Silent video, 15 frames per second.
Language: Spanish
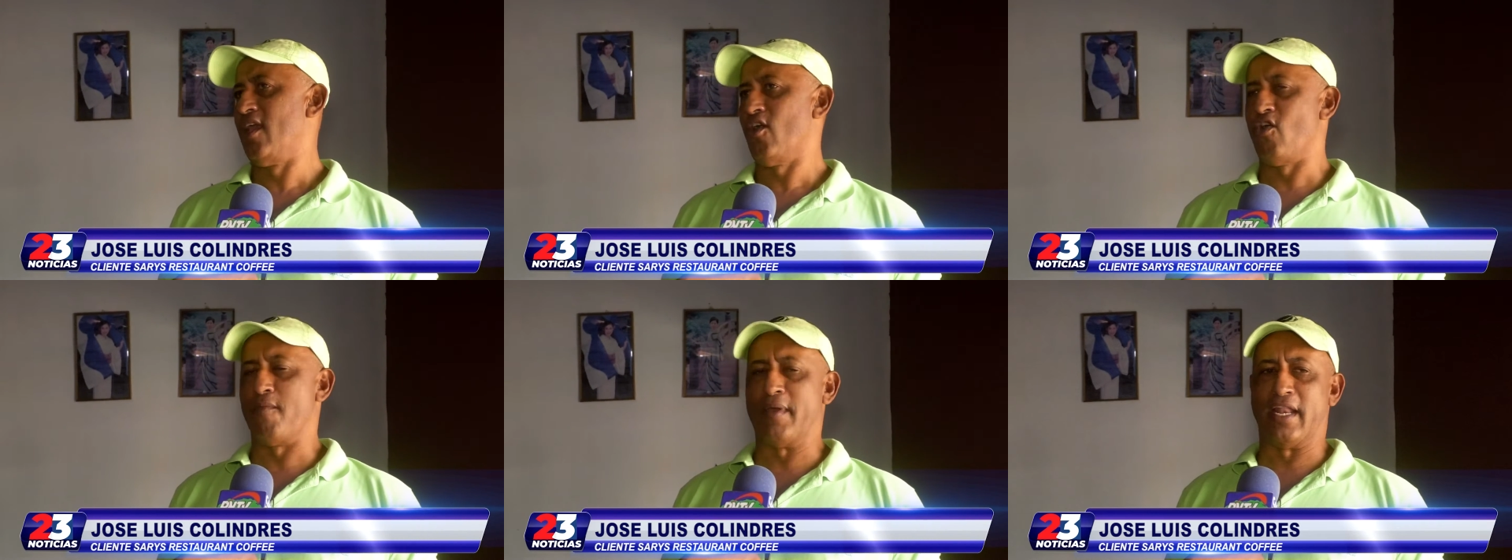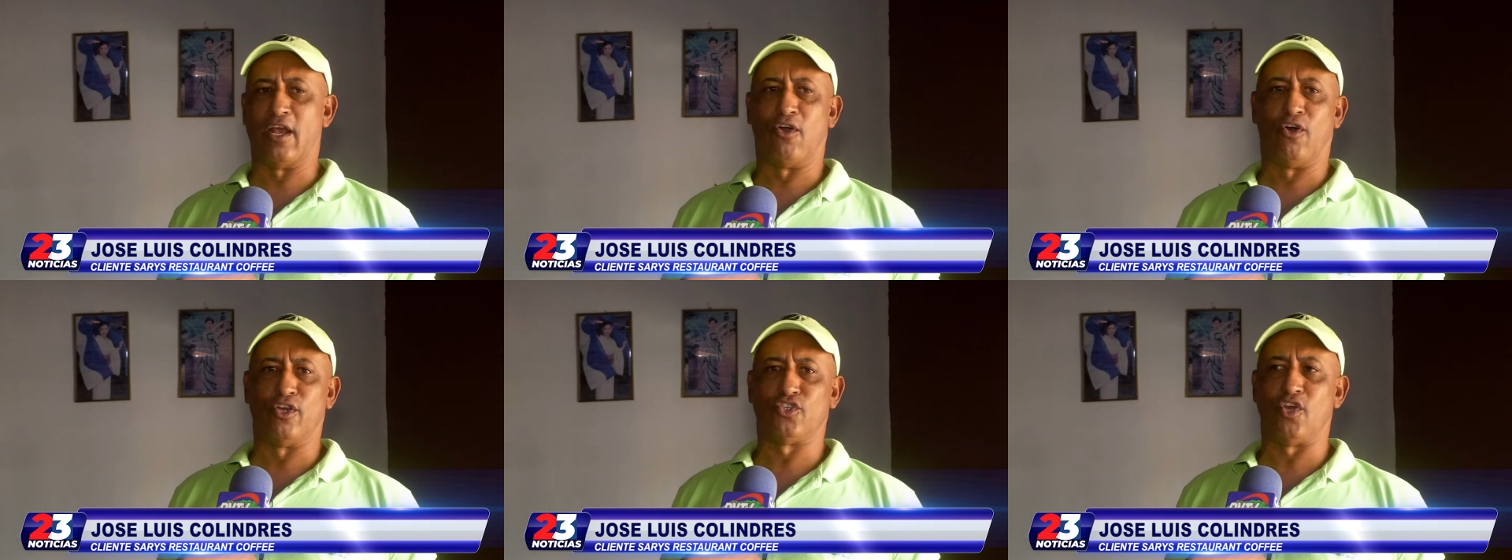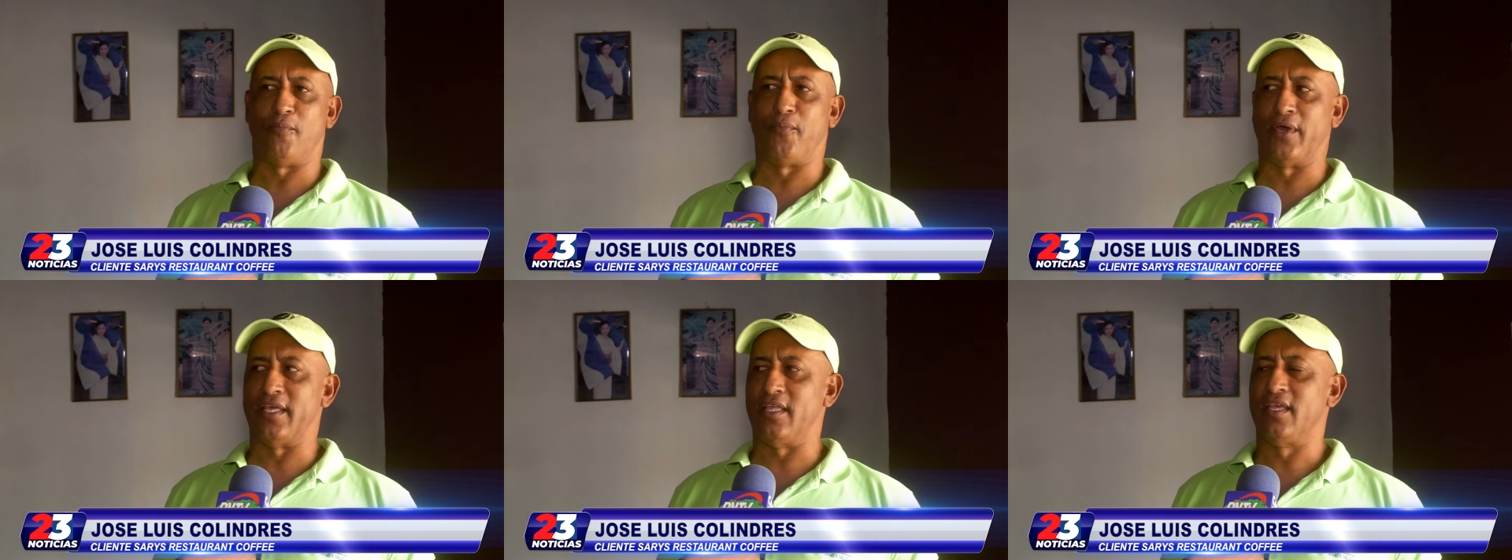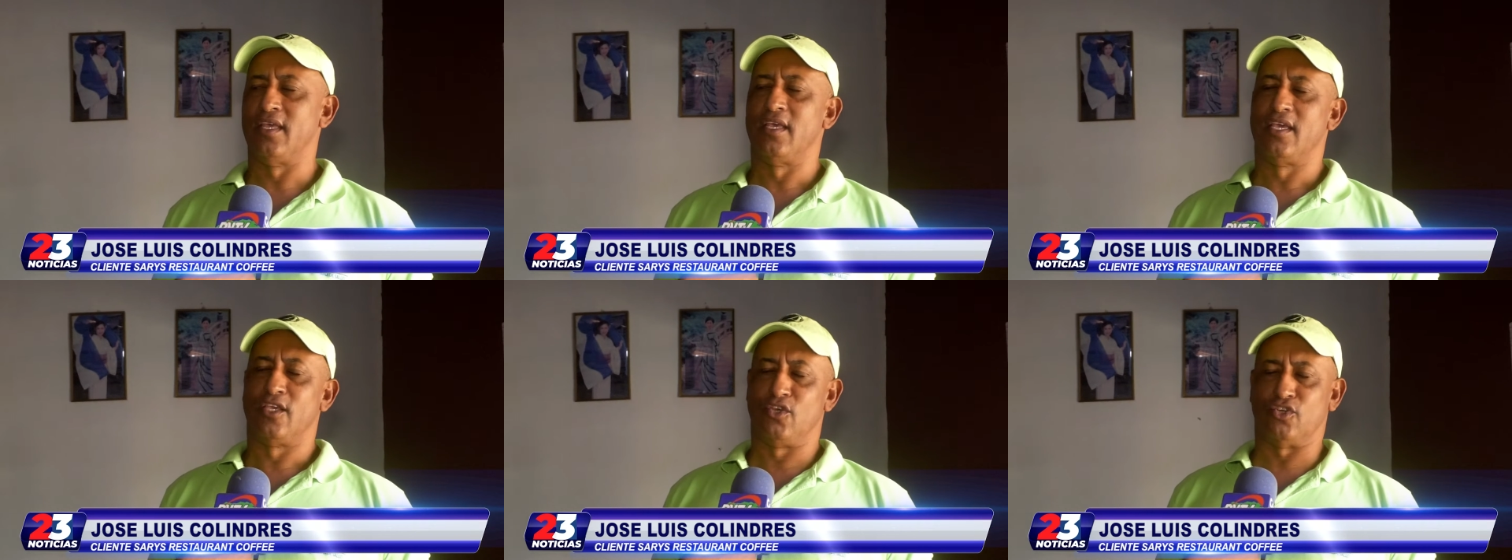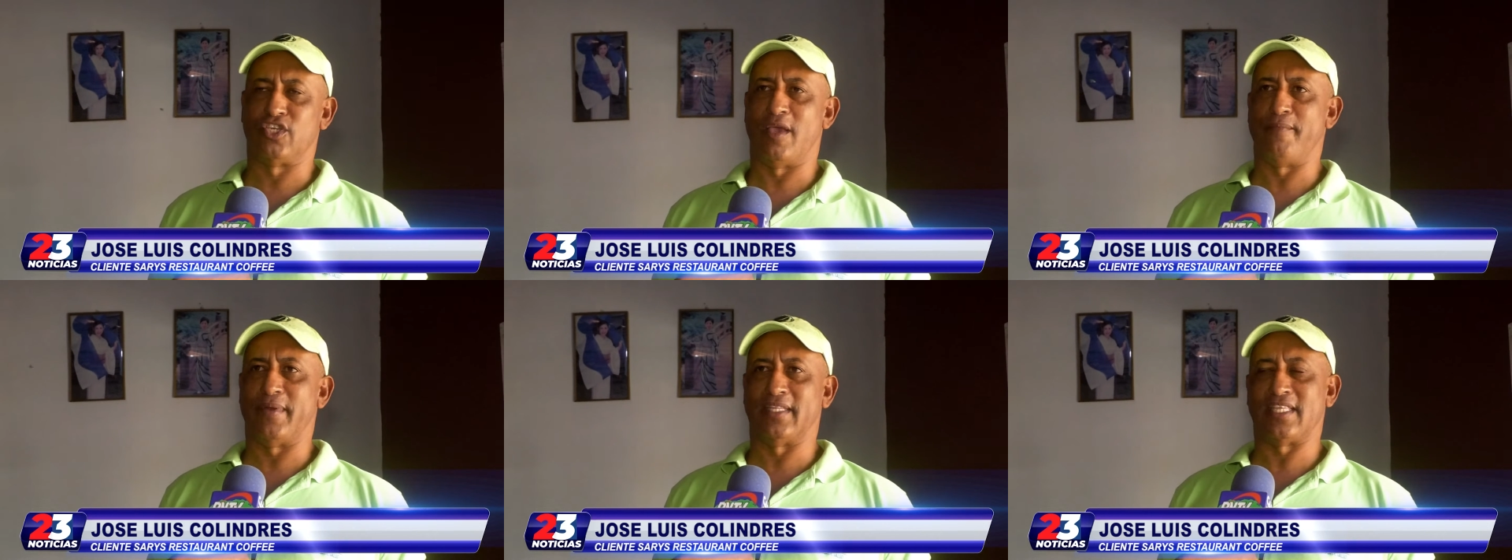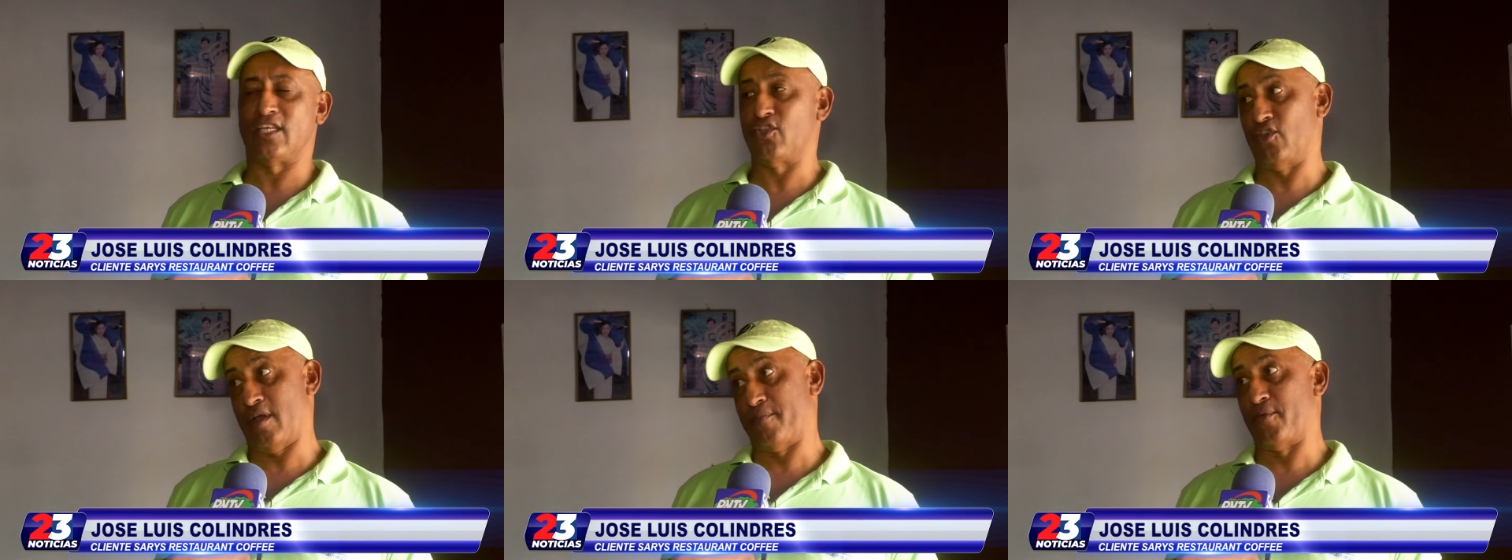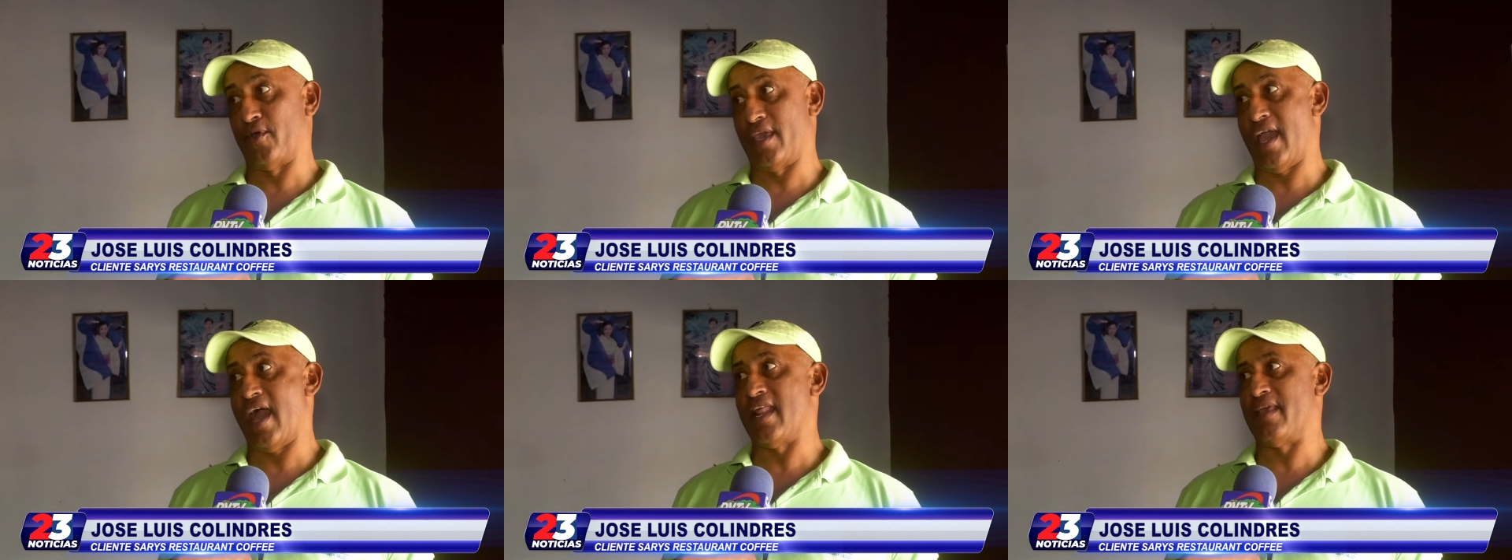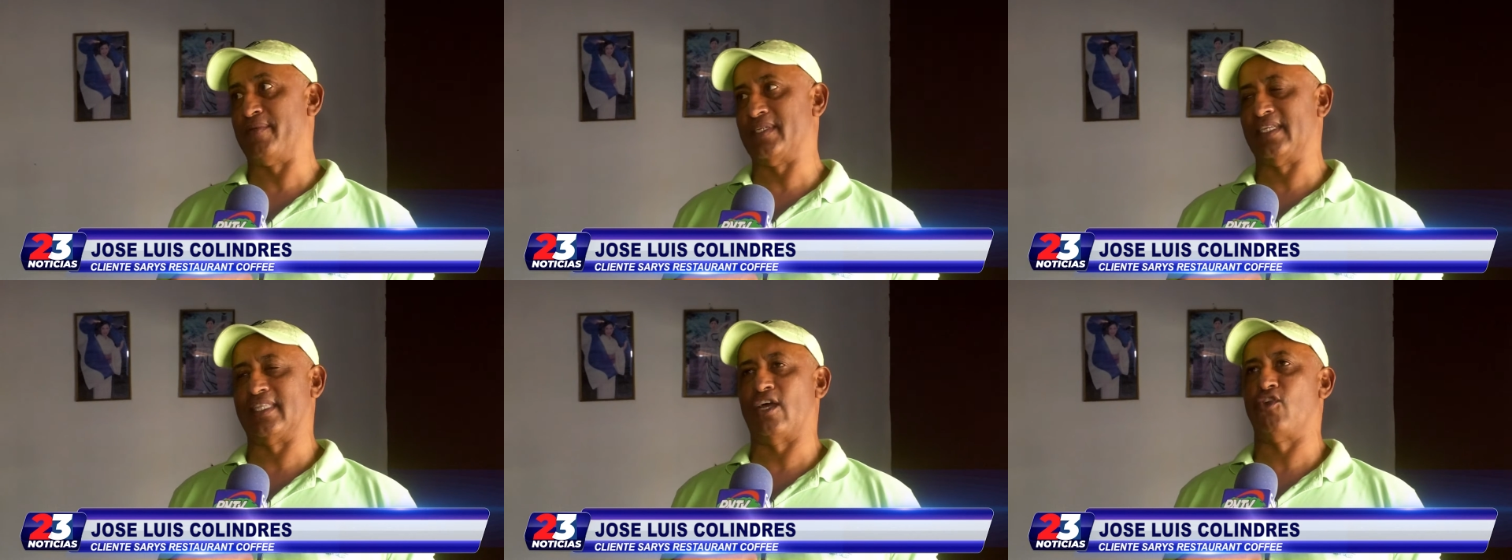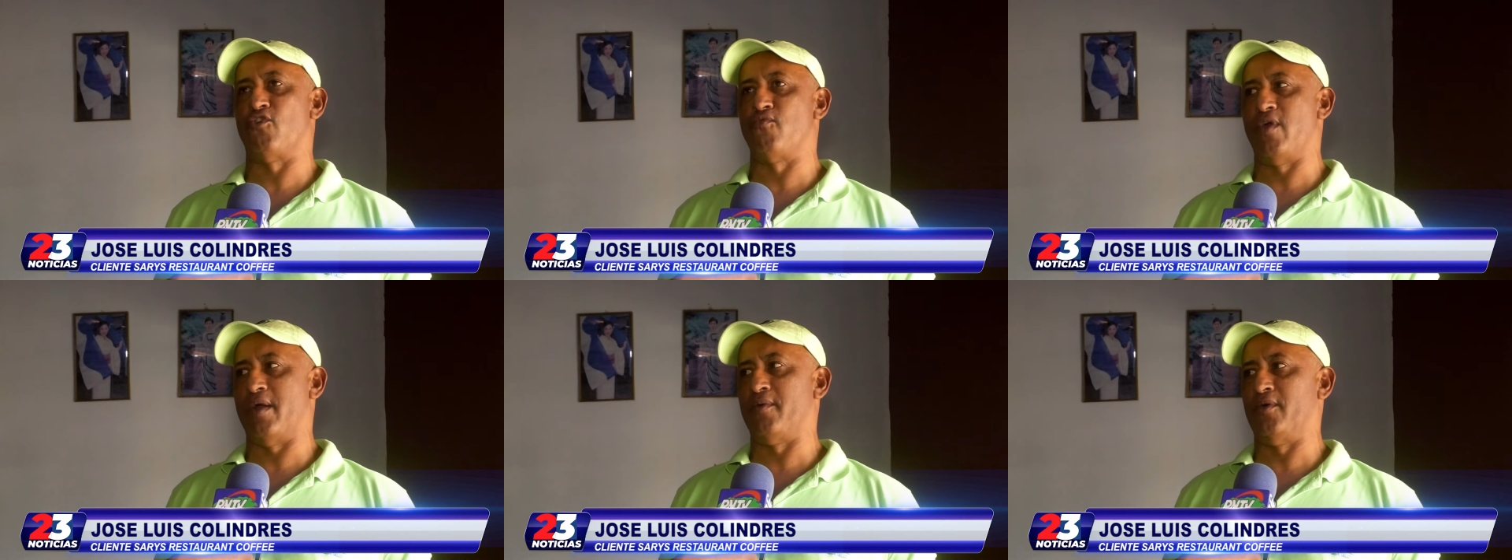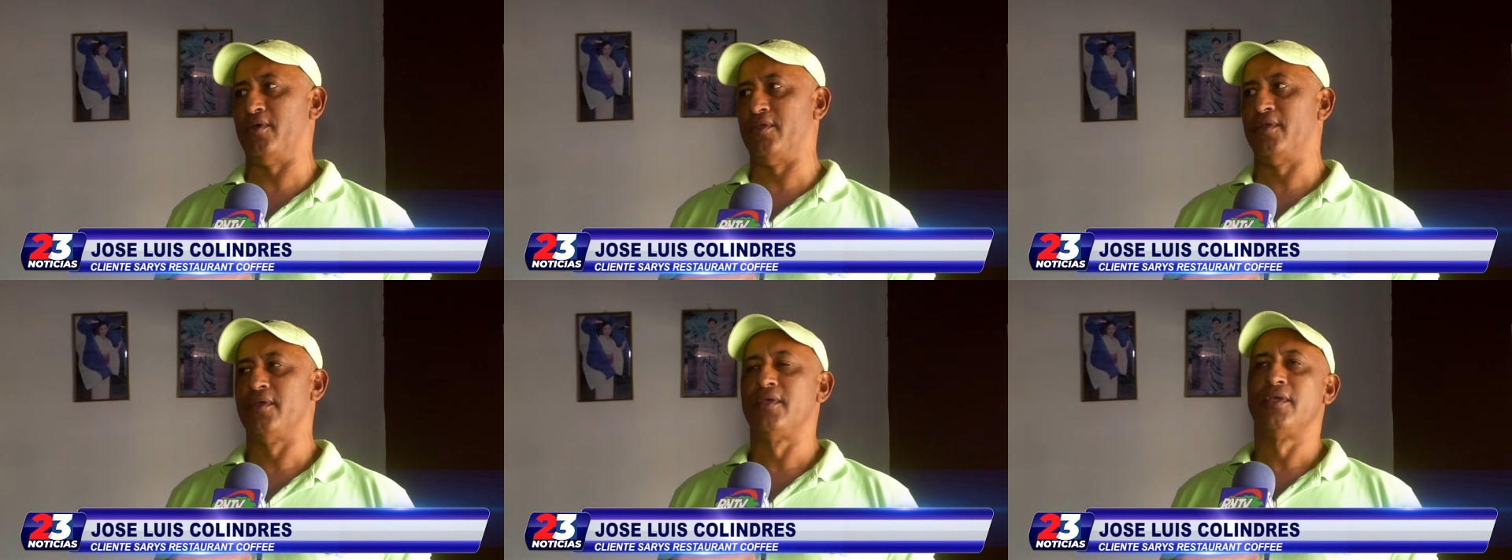con mi negocio, pues yo siempre trato de apoyar y visitar los nuevos